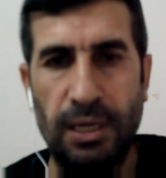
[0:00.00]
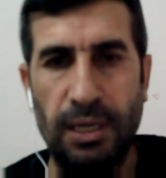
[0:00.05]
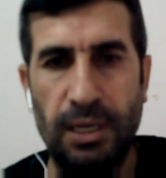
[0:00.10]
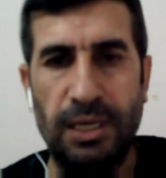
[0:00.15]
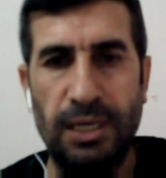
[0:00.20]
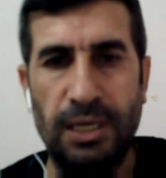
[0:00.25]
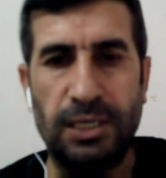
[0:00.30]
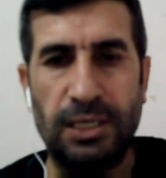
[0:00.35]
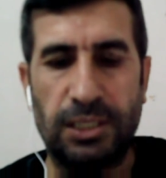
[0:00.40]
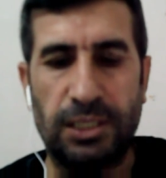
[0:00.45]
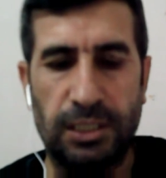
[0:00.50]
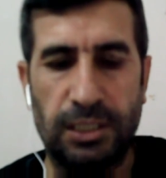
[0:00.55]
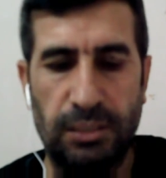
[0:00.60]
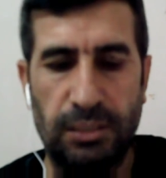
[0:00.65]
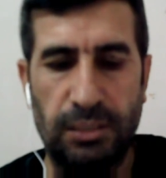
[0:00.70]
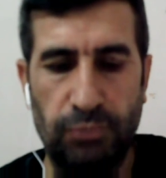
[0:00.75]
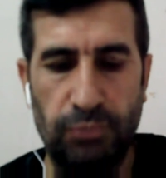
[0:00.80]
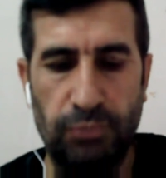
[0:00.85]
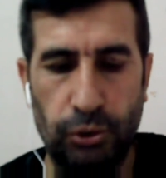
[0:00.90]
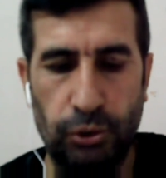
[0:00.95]
şirkin
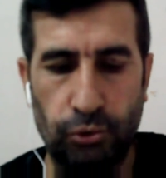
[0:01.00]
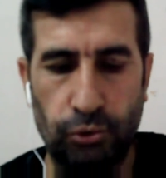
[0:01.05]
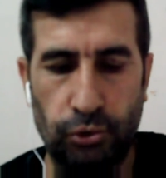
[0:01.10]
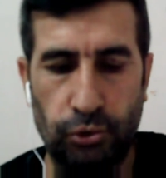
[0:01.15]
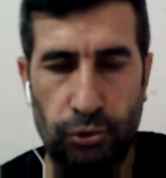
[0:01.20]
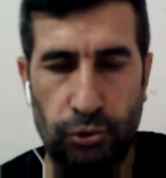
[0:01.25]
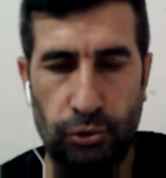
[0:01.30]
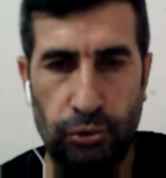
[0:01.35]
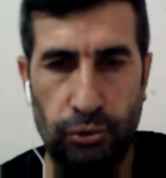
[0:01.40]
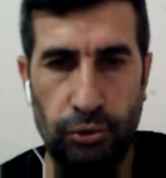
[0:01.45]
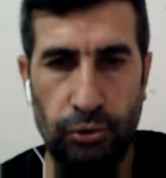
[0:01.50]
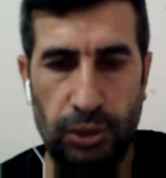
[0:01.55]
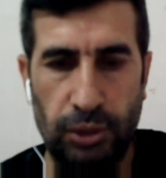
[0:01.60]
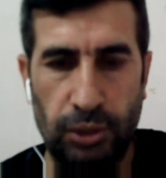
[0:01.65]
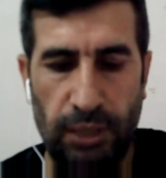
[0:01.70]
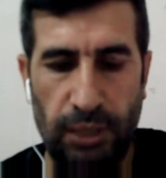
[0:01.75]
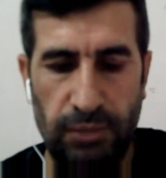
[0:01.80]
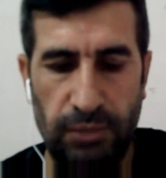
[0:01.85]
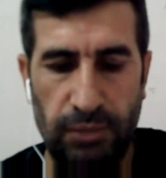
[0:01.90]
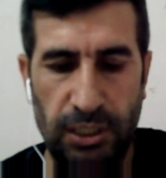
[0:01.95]
bir unsurunun
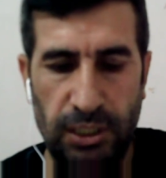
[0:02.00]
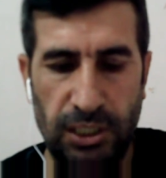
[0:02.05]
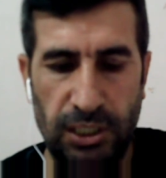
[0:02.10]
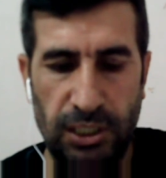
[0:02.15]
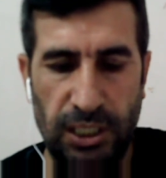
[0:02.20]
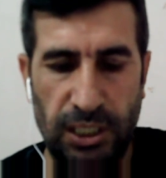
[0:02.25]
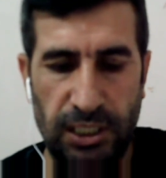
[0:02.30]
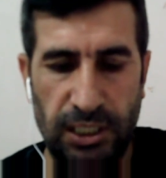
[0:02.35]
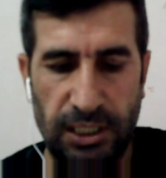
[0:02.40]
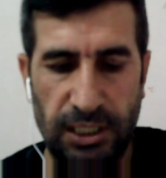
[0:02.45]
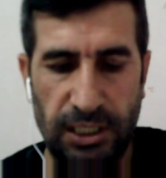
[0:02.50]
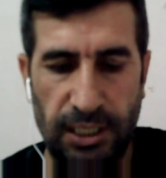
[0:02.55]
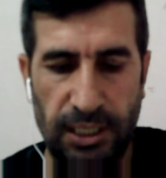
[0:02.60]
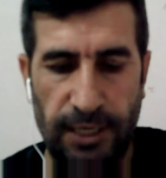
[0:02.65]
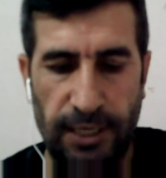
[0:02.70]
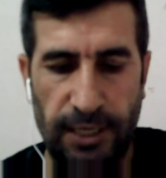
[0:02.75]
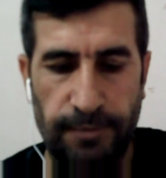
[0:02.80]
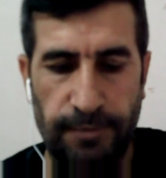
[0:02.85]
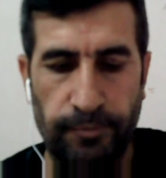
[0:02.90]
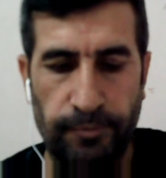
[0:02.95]
tevhidin içerisinde
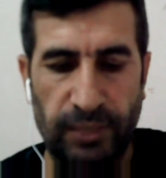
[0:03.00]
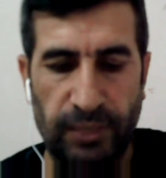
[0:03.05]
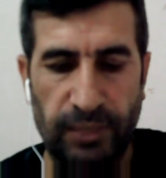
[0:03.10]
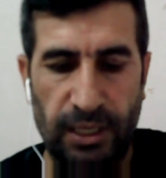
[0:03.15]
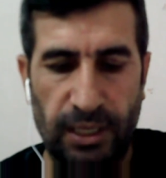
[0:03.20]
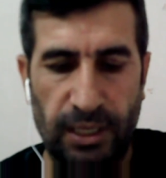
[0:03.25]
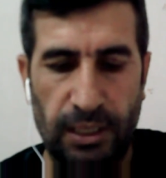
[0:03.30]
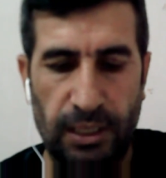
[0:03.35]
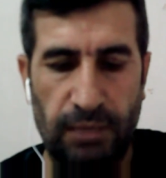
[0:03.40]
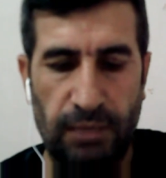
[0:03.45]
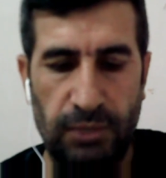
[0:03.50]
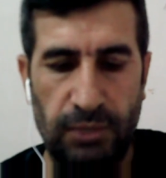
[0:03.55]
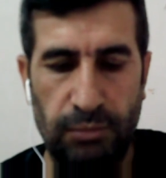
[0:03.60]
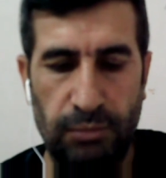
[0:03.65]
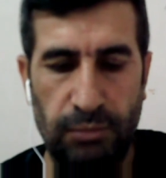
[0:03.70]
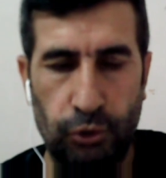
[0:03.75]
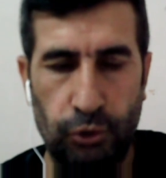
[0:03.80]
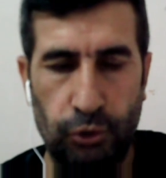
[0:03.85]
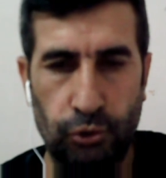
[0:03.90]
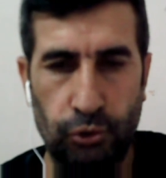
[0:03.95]
ya da tevhidin bir
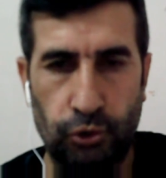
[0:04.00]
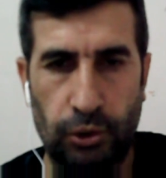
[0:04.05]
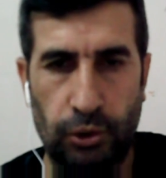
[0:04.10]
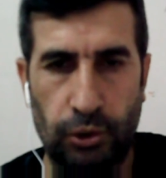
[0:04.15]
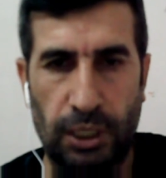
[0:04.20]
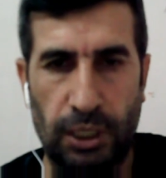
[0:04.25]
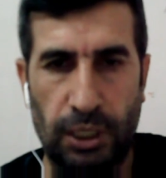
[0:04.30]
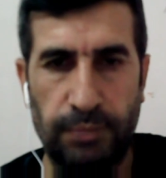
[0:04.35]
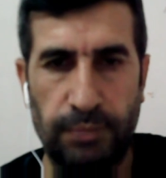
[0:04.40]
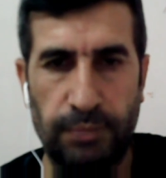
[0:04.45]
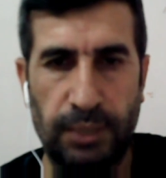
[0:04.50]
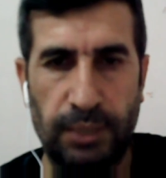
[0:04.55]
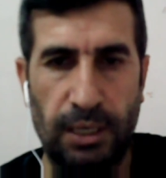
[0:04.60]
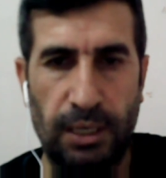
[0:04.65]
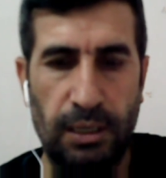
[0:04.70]
unsurunu alıp da